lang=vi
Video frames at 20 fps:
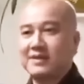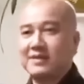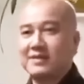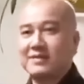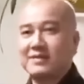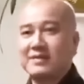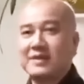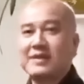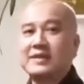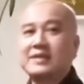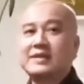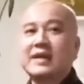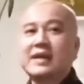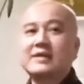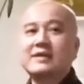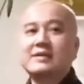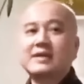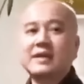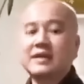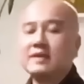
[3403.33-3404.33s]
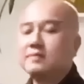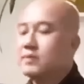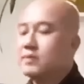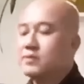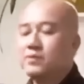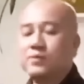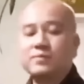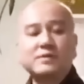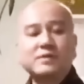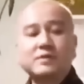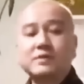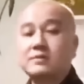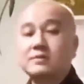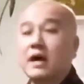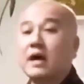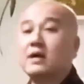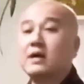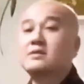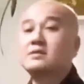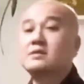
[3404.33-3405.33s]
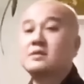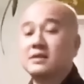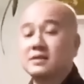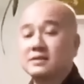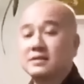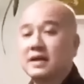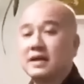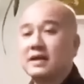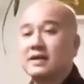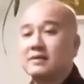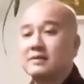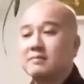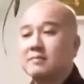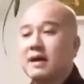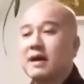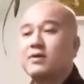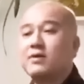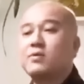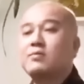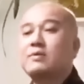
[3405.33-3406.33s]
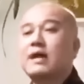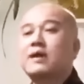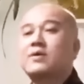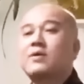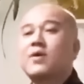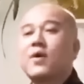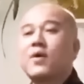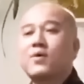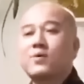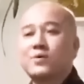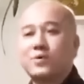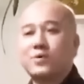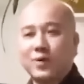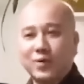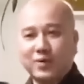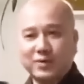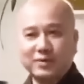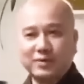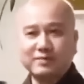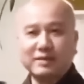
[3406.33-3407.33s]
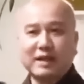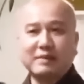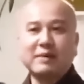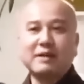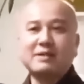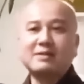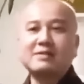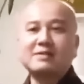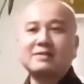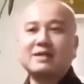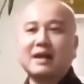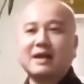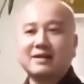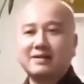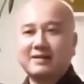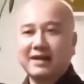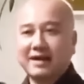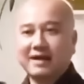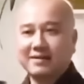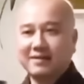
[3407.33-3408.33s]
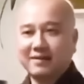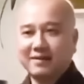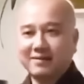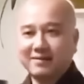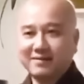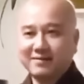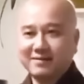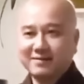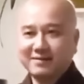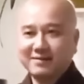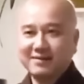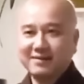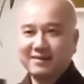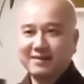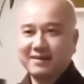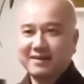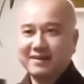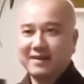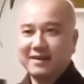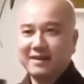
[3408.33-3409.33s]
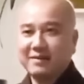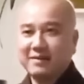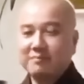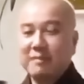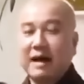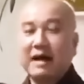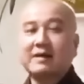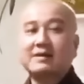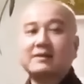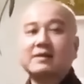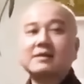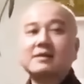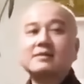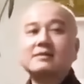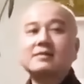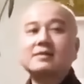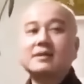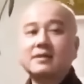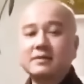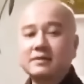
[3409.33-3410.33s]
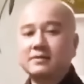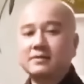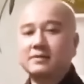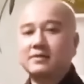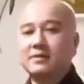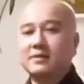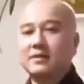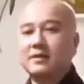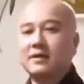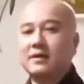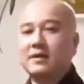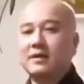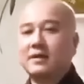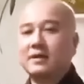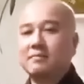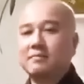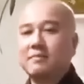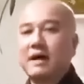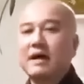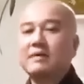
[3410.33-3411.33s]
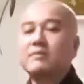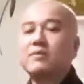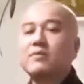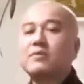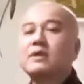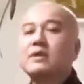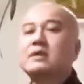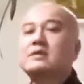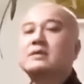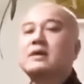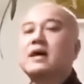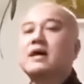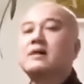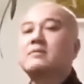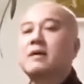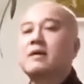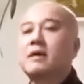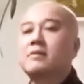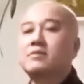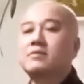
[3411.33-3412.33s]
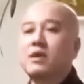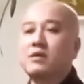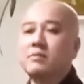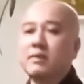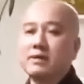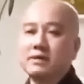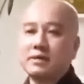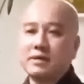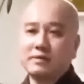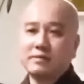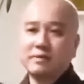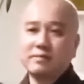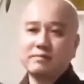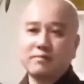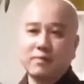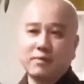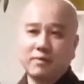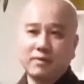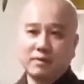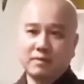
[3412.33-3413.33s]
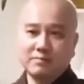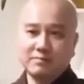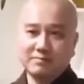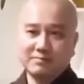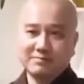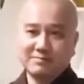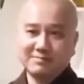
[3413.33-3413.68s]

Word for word: Vì cái gì mình cũng chưa, thật sự ra bác cũng đã khổ rồi đâu, tại bác chưa nhận ra thôi. Bằng chứng như bác muốn đi chơi mà không cho bác đi, bác buồn không?